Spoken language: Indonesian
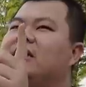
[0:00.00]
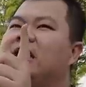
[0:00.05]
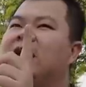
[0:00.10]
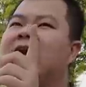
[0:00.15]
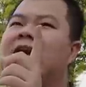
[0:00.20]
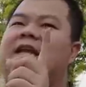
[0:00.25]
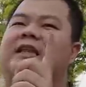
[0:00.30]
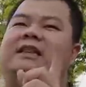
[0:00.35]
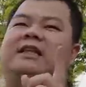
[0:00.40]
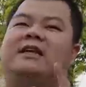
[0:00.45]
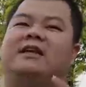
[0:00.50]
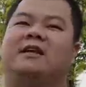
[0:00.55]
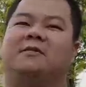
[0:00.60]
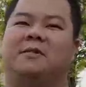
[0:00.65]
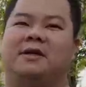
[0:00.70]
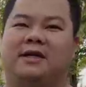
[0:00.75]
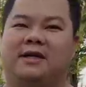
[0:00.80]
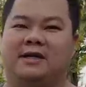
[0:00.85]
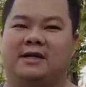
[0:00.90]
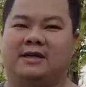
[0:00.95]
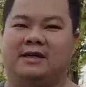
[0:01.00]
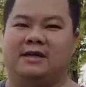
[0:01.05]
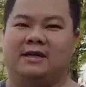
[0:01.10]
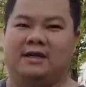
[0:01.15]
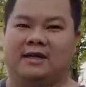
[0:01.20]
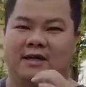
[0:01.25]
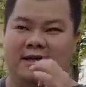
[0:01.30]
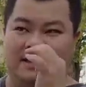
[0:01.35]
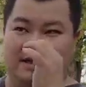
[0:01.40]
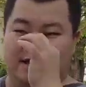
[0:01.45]
track editing namanya.
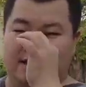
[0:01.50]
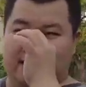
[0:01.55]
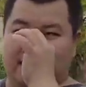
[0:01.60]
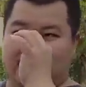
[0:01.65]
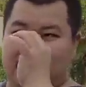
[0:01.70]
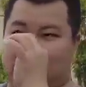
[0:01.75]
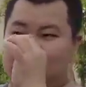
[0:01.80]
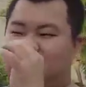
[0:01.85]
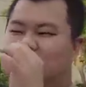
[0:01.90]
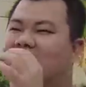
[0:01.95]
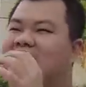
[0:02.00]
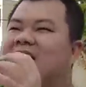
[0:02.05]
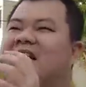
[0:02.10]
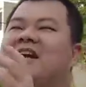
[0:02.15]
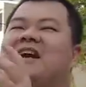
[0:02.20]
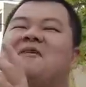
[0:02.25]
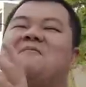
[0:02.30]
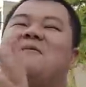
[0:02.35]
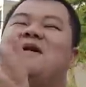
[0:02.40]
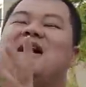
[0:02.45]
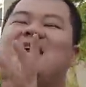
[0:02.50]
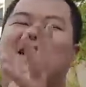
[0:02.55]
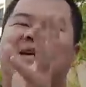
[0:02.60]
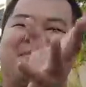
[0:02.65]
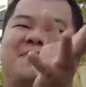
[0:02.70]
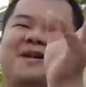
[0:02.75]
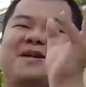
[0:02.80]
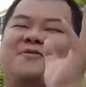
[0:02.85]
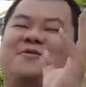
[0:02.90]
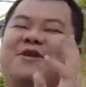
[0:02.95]
Hmm. Entah track apalah
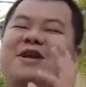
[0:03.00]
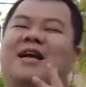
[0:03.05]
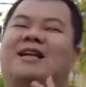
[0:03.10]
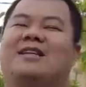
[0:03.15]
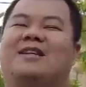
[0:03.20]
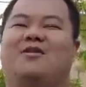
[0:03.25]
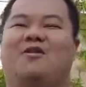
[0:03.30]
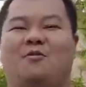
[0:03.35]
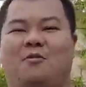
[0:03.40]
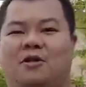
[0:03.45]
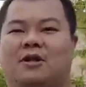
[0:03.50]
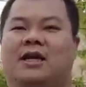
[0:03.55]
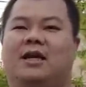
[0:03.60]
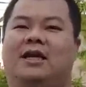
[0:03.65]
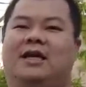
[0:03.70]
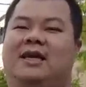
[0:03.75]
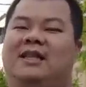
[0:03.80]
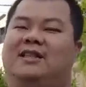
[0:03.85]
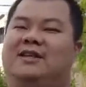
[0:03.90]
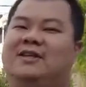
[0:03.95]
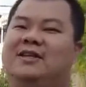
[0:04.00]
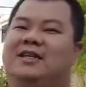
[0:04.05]
namanya, gue asal ngomong tadi gitu.